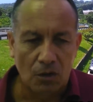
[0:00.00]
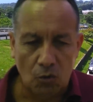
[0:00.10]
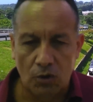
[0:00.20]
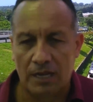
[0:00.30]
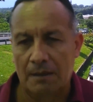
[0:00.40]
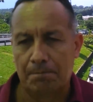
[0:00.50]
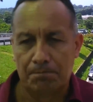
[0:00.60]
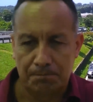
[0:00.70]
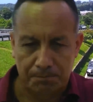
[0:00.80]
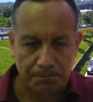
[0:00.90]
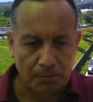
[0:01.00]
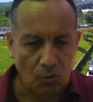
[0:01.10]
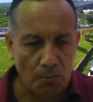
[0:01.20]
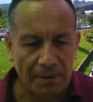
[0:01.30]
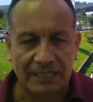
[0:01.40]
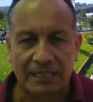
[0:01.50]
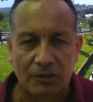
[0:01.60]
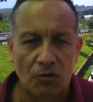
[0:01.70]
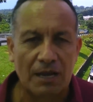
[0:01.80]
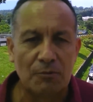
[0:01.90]
con la
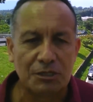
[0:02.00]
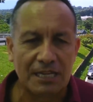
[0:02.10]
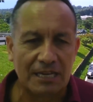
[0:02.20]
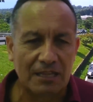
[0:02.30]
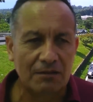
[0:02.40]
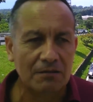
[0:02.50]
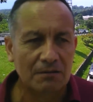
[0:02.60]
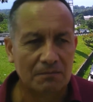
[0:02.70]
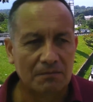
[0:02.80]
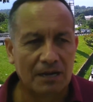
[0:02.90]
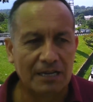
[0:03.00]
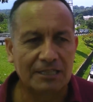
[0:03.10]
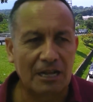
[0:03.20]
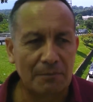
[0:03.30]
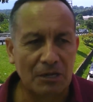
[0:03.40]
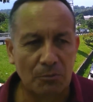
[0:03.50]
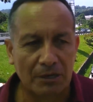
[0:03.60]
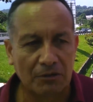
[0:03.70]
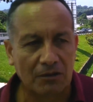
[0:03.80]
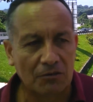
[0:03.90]
conversación que hemos tenido, ahí está mi
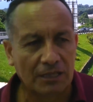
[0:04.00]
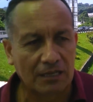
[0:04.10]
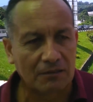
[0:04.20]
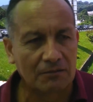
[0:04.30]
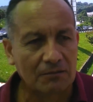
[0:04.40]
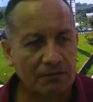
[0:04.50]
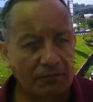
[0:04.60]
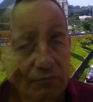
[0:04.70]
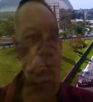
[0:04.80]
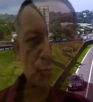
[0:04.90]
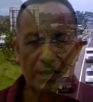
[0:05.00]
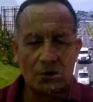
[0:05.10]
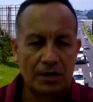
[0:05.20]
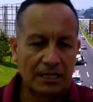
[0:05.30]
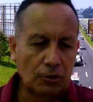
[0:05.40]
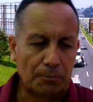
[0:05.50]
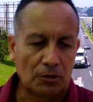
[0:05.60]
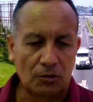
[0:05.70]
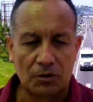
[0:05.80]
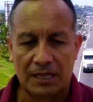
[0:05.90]
número de contacto. Bueno, en esta
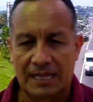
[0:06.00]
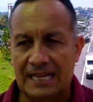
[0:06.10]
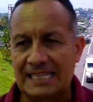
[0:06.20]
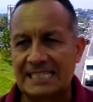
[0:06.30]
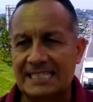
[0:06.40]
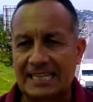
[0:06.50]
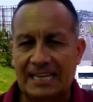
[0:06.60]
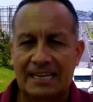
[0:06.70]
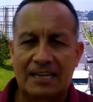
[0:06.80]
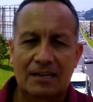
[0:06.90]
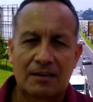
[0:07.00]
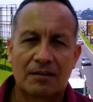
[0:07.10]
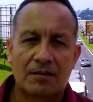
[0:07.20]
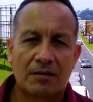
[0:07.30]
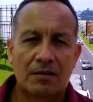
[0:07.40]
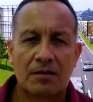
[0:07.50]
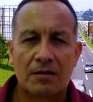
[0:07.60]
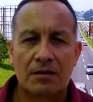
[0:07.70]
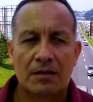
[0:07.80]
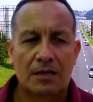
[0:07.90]
oportunidad este,
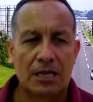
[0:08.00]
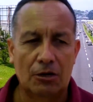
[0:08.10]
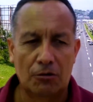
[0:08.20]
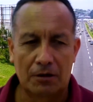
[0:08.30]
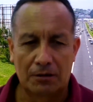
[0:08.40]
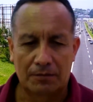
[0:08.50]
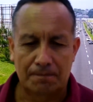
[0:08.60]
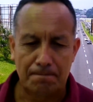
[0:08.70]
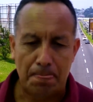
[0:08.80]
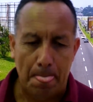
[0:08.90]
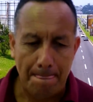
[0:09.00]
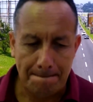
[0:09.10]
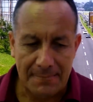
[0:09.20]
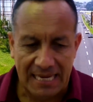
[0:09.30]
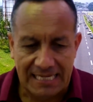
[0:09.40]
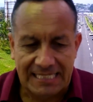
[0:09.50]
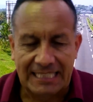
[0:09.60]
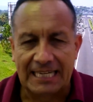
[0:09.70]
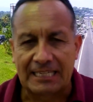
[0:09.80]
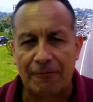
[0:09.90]
quiero eh,
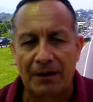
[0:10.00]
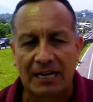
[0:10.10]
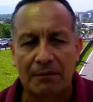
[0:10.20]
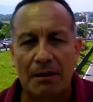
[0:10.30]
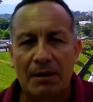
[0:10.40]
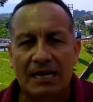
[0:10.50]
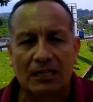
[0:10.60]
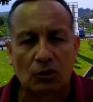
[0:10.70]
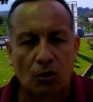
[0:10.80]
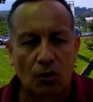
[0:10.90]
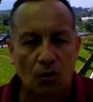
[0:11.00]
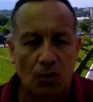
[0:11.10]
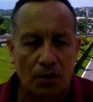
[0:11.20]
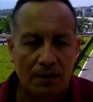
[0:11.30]
este, referirme más que todo